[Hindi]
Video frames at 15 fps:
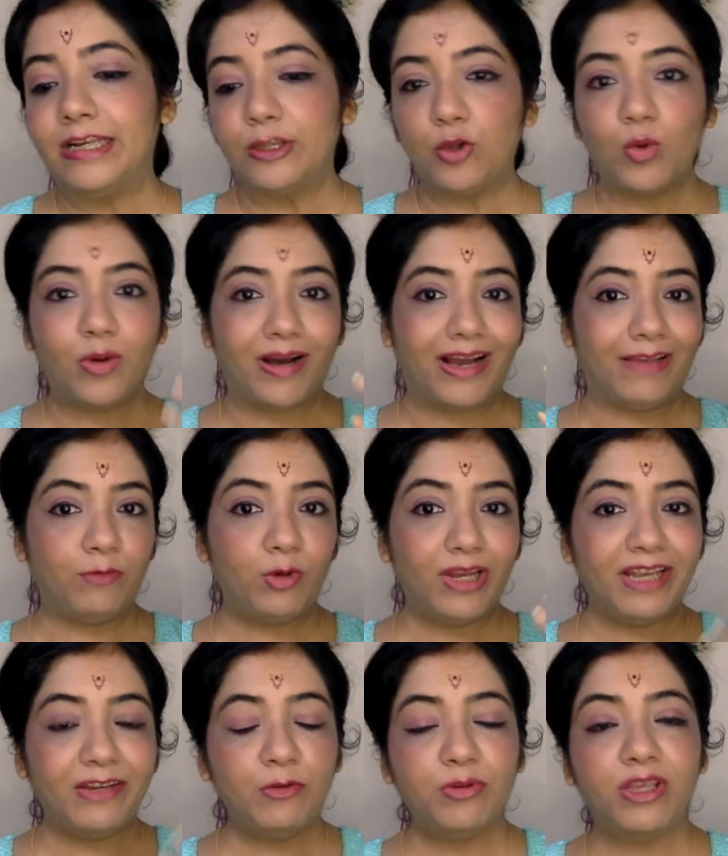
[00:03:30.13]
तो आई वुड
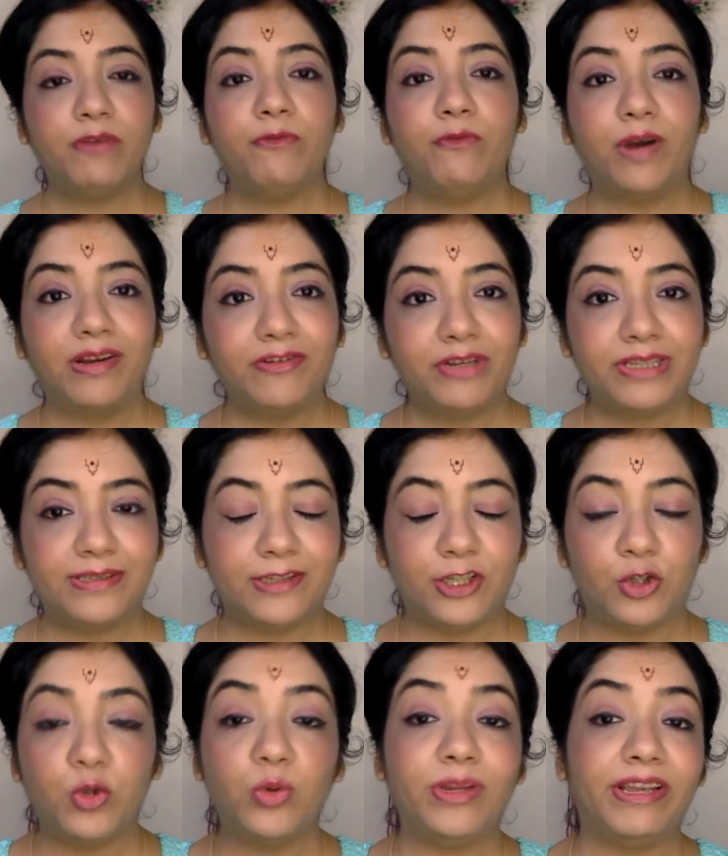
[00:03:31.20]
लाइक टू गिव वन रीज़न
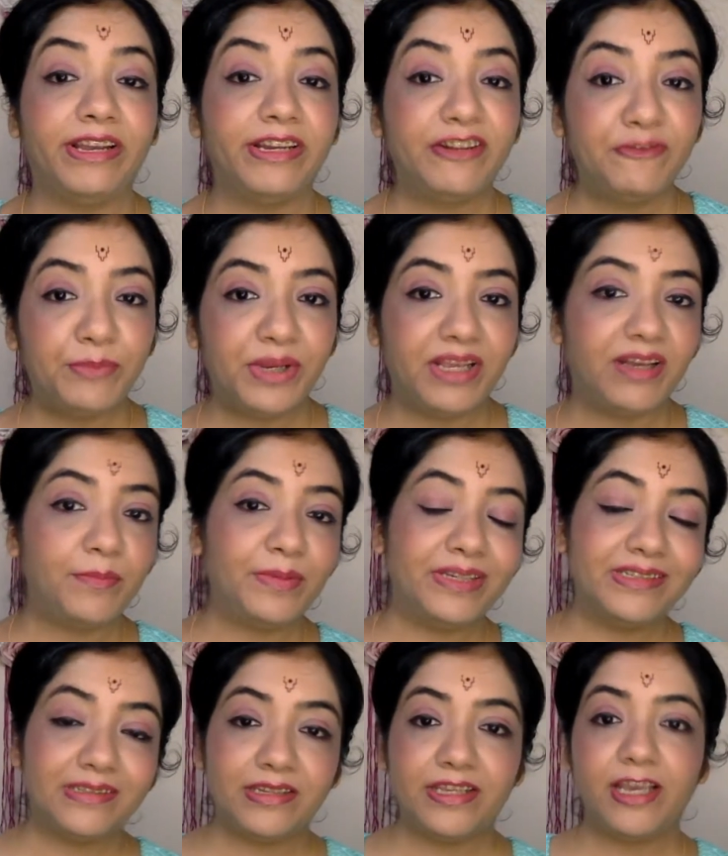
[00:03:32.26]
यू नो नेगेटिव ब्रेकअप
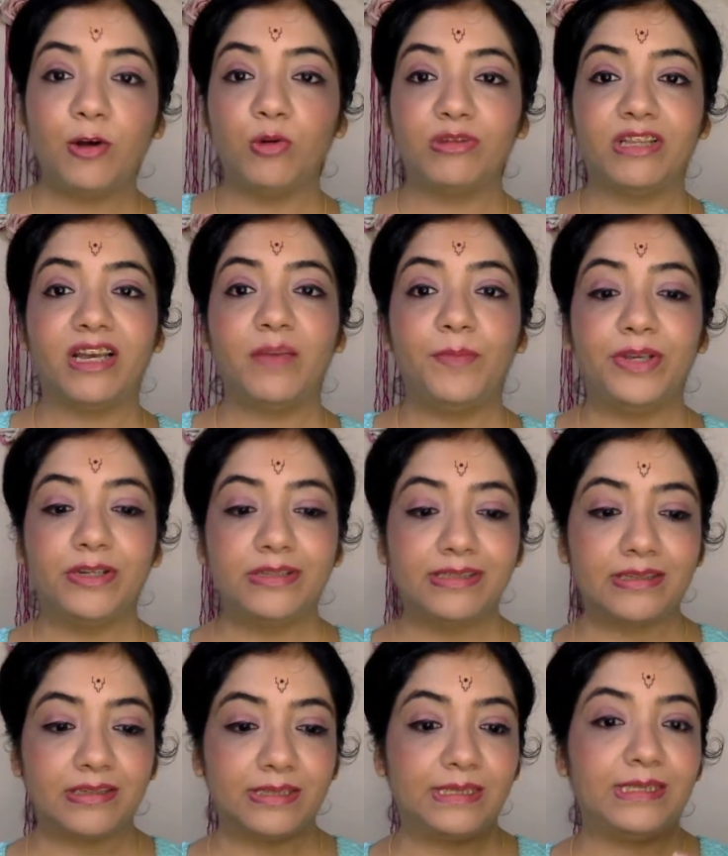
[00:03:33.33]
इसलिए होता है बिकॉज
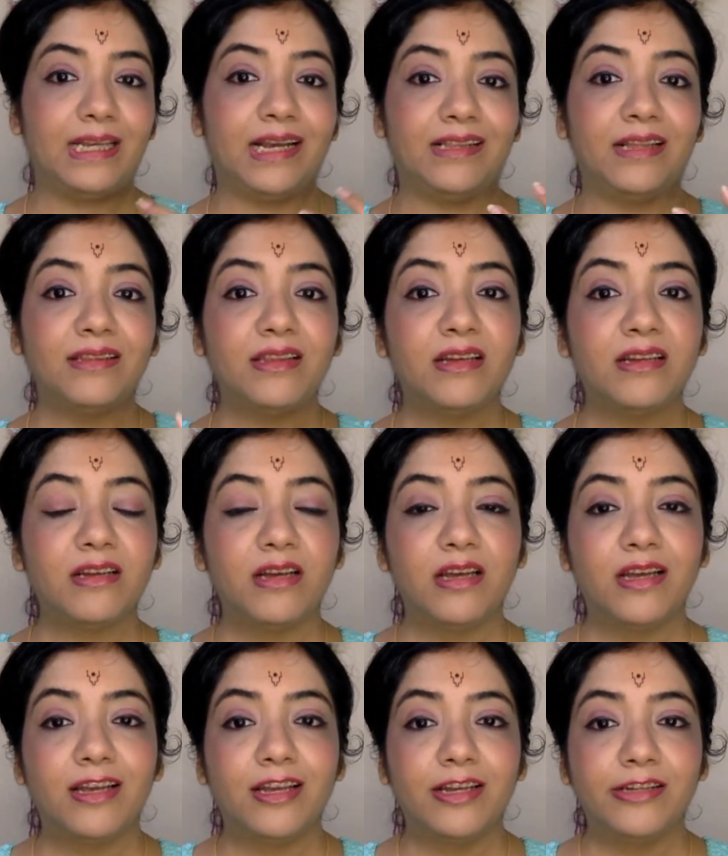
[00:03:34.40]
ज़्यादातर
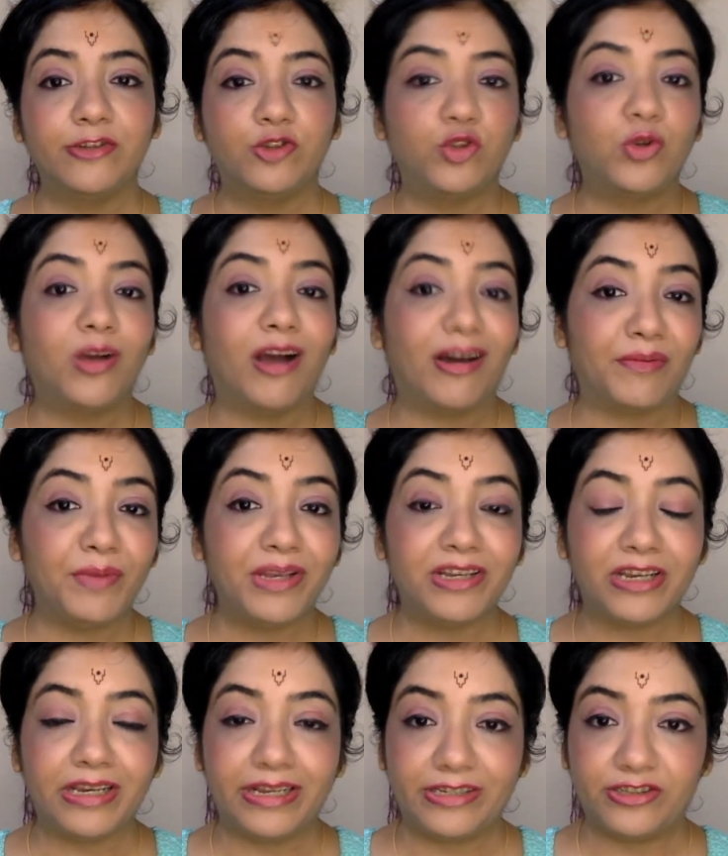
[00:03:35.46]
जो कार्मिक
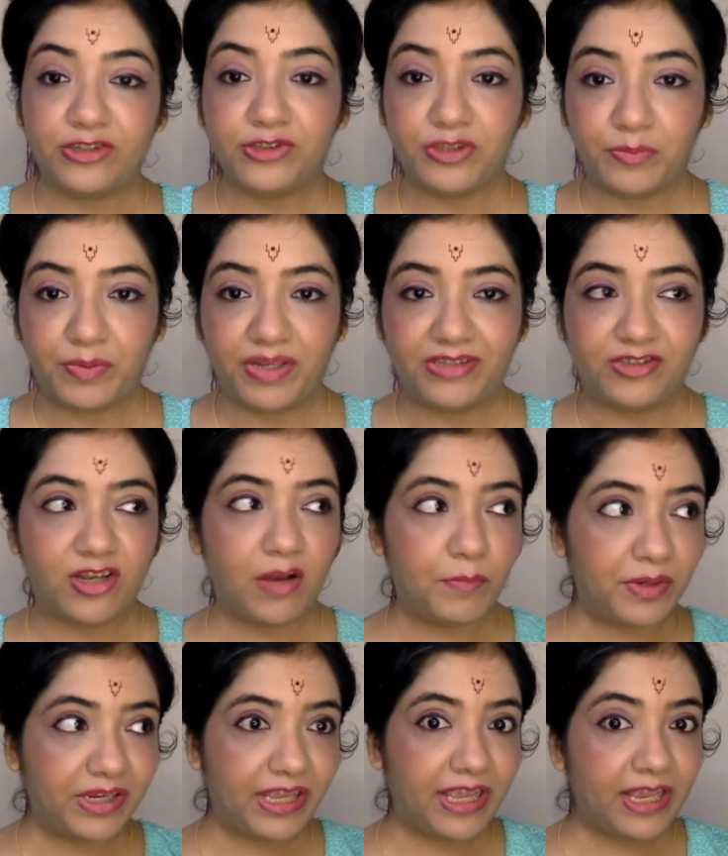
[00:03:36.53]
रिलेशनशिप है जहाँ
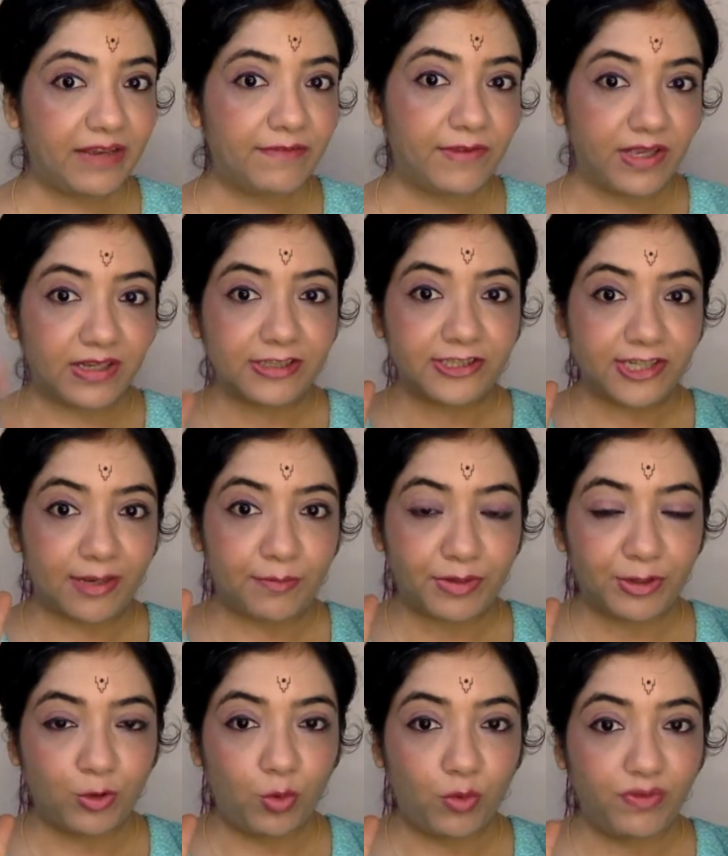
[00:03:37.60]
पर एक जहाँ पर
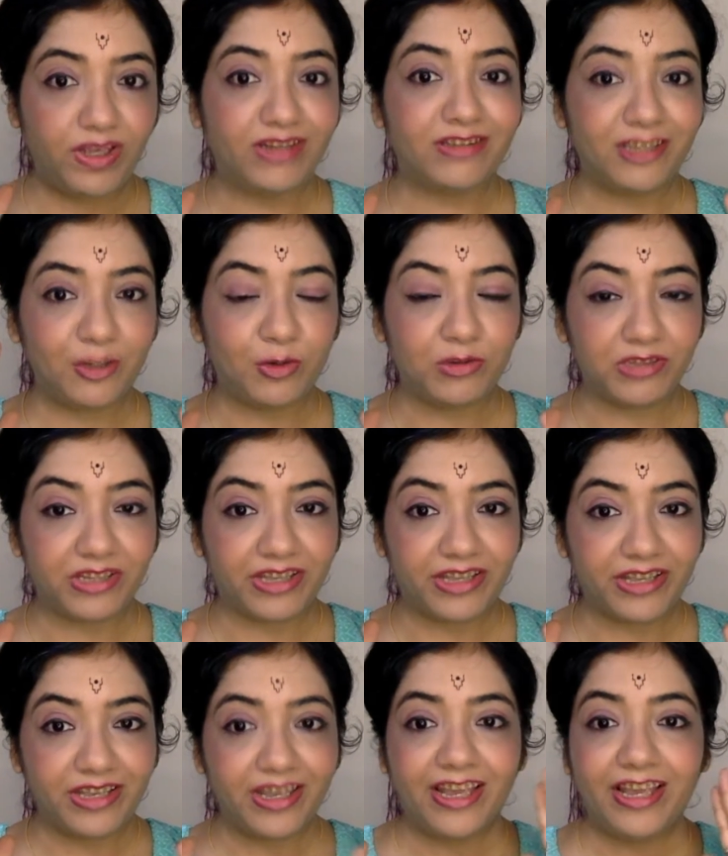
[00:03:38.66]
दो व्यक्ति होते हैं
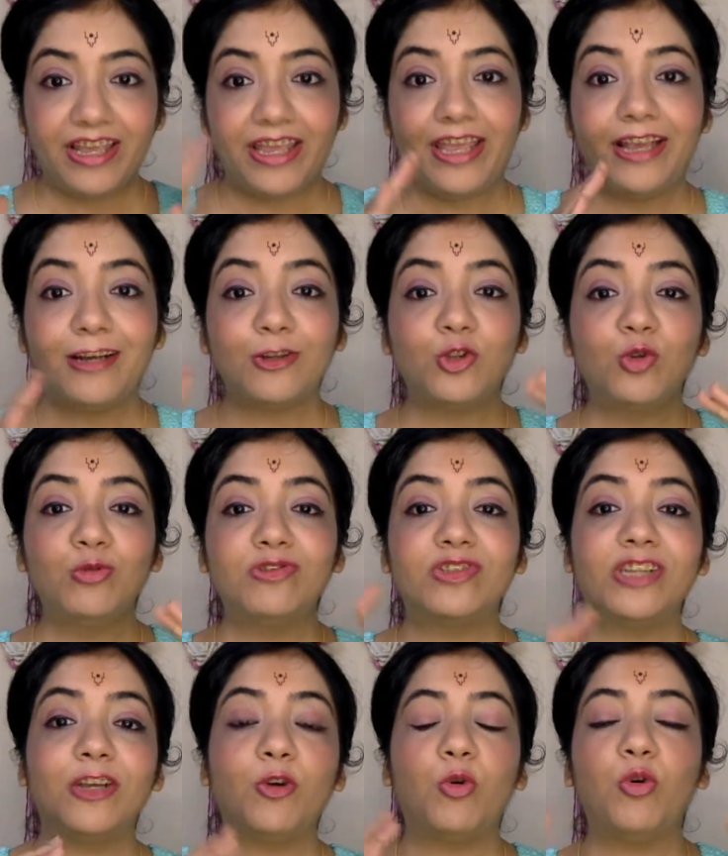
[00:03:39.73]
एक
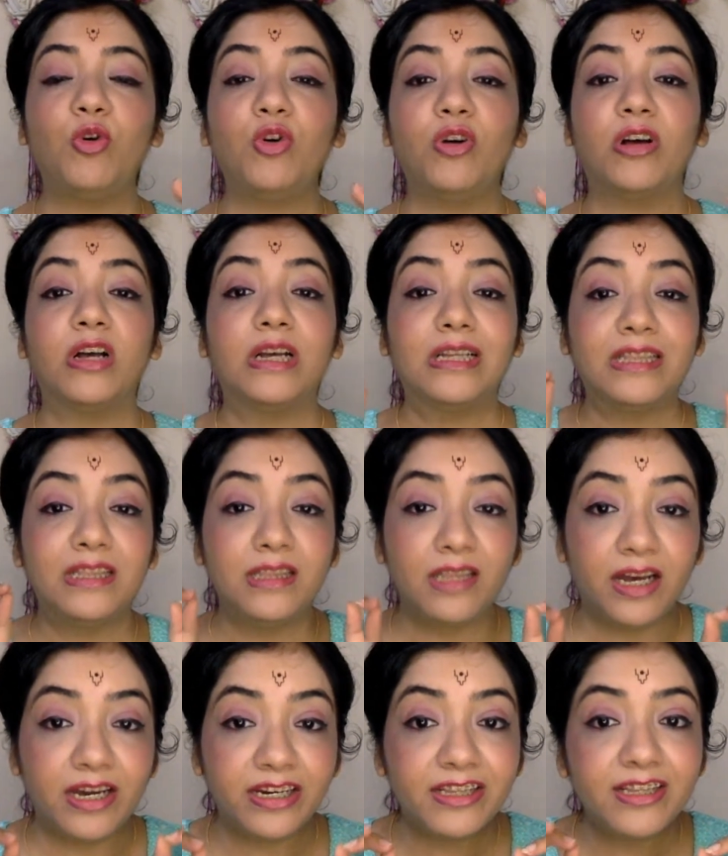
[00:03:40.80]
दूसरे को
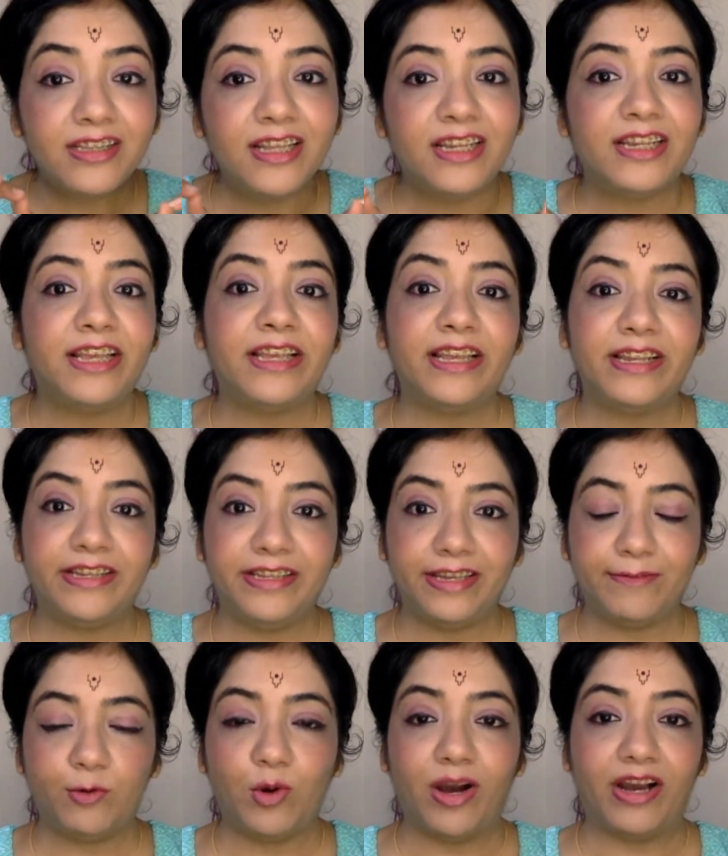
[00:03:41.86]
दर्द देने के लिए
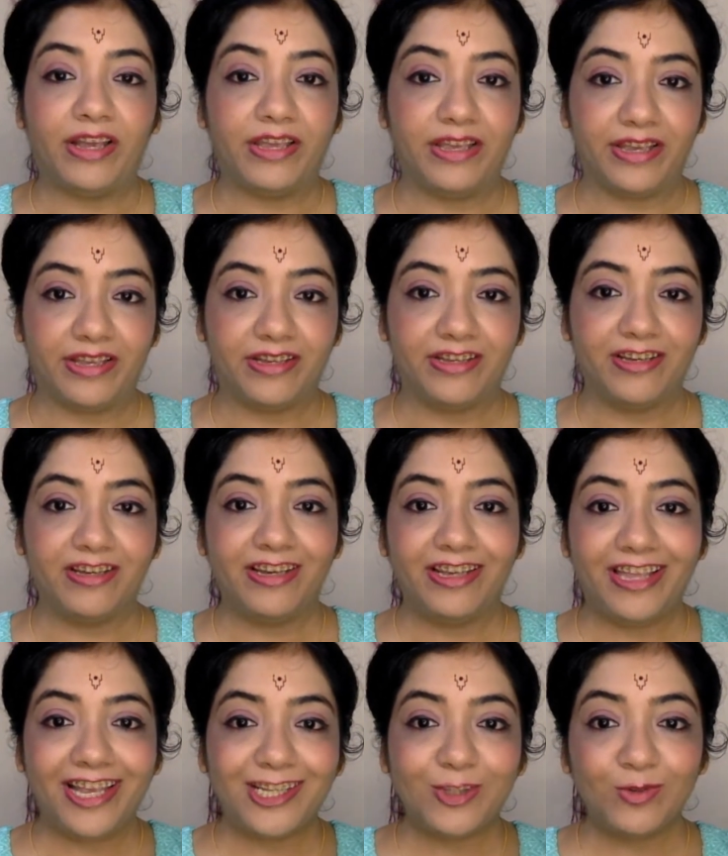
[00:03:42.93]
वो आए हैं
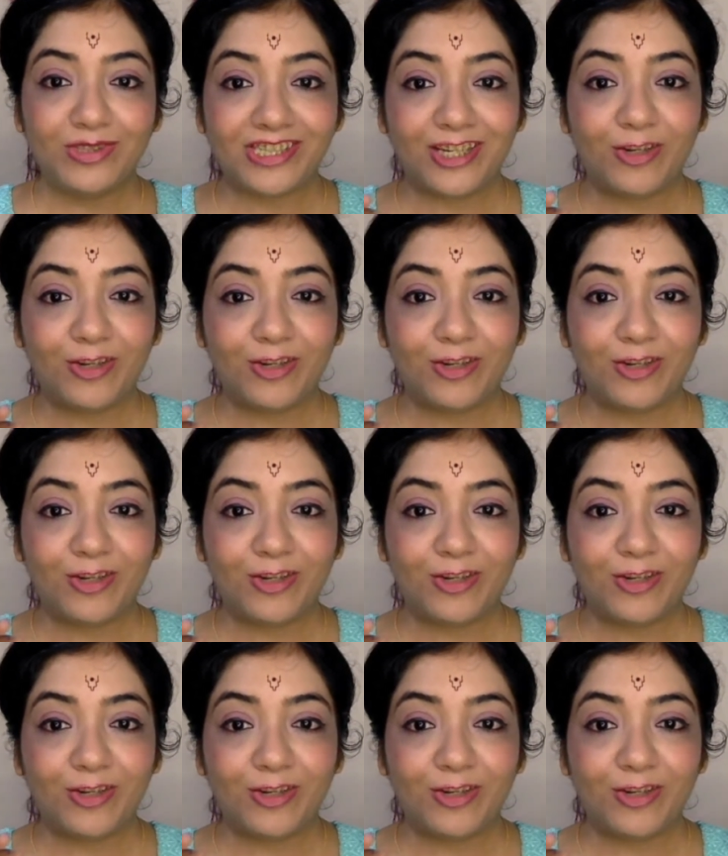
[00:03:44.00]
एक दूसरे